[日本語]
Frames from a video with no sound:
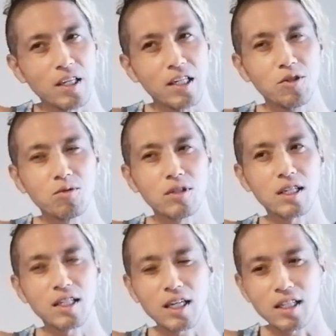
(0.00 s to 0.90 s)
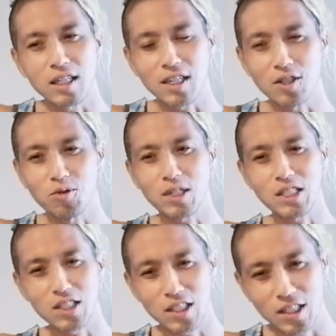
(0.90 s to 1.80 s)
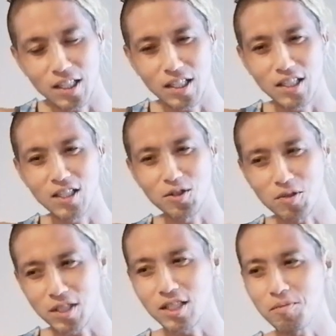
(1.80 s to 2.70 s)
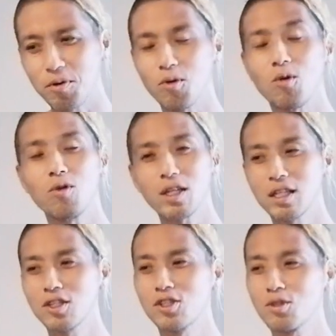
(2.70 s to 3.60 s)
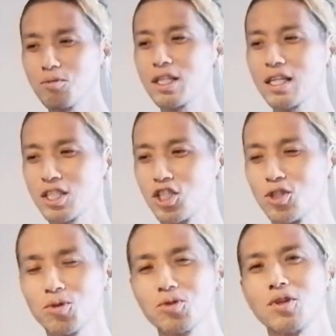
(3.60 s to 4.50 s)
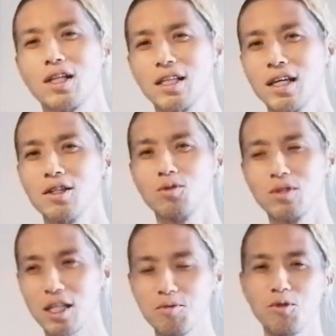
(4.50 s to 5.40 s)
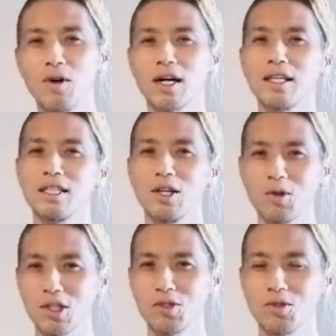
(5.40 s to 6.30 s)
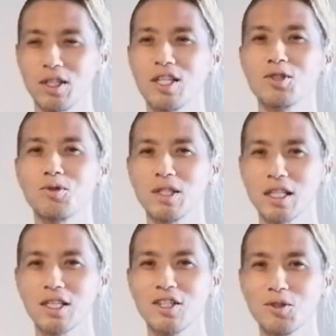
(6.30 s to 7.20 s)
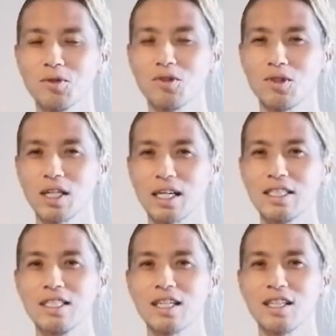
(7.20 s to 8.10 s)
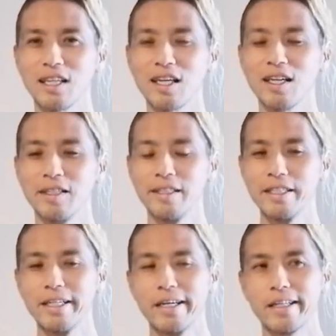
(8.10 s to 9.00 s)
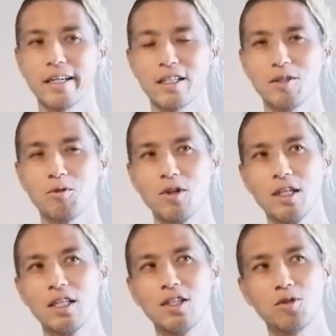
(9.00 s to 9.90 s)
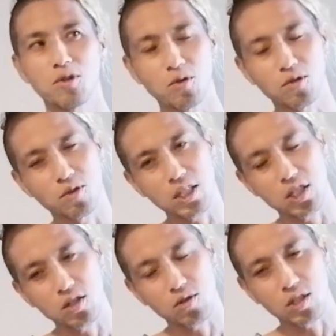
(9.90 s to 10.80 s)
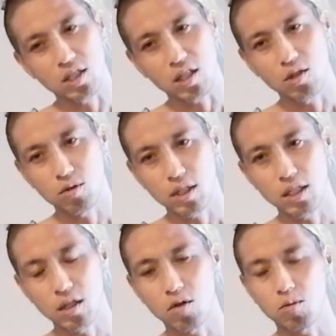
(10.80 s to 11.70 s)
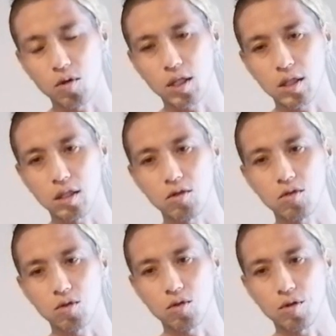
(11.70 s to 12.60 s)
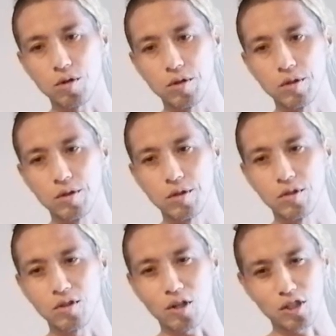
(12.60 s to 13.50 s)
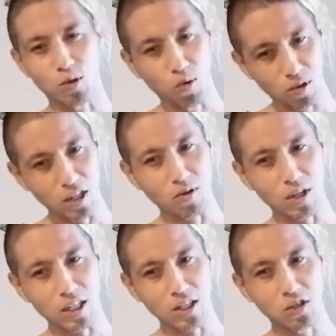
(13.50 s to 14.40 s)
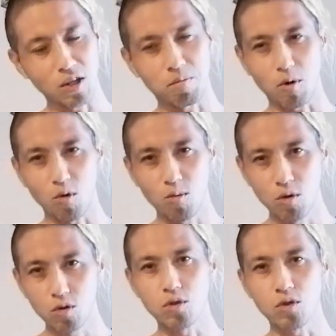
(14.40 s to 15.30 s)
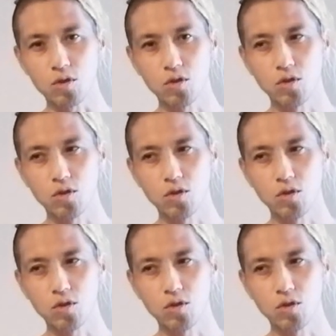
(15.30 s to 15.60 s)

いろんなね、なんか詳しい人たち、やっぱほら、俺ってクソみたいな素人なんで、何もわかんないわけで、適当にやってるような感じだからね。だからでも、いろいろこう詳しい人たちがいろんな意見をもらってると、なんかそうなのかなってやっぱ思う、